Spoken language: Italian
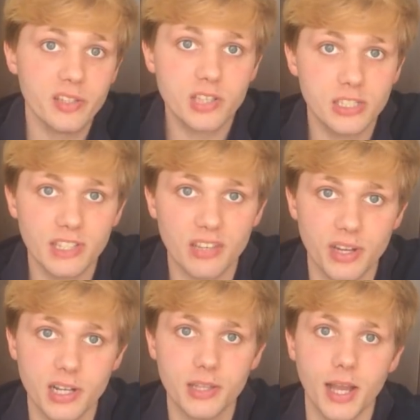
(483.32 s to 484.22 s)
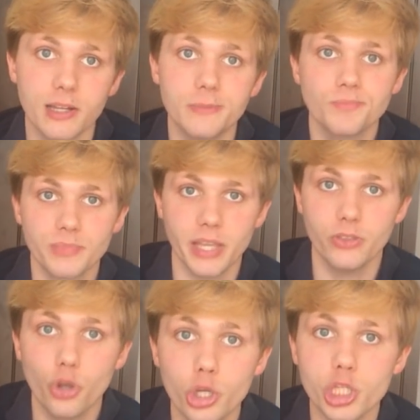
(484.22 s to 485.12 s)
iscrivetevi al canale e
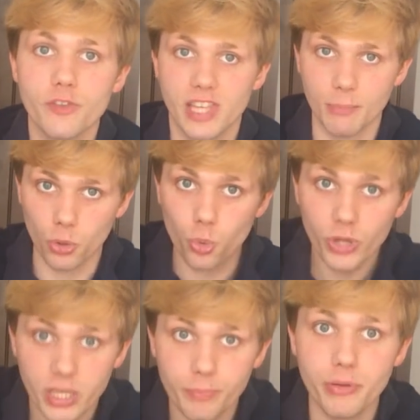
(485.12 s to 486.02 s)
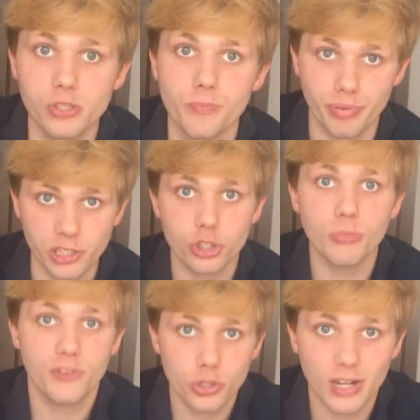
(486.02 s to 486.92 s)
noi ci vediamo qui per un
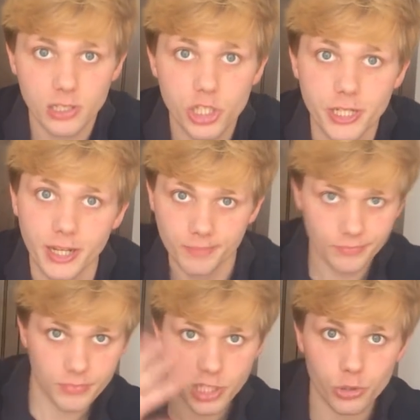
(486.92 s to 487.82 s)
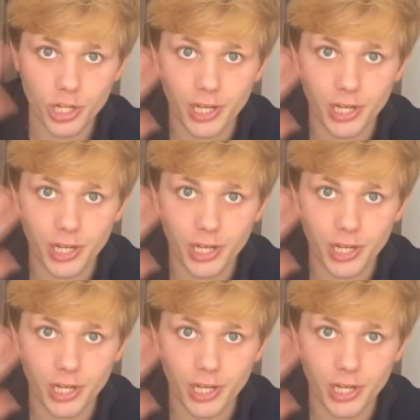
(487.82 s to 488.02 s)
prossimo video dalla Cina. Ciao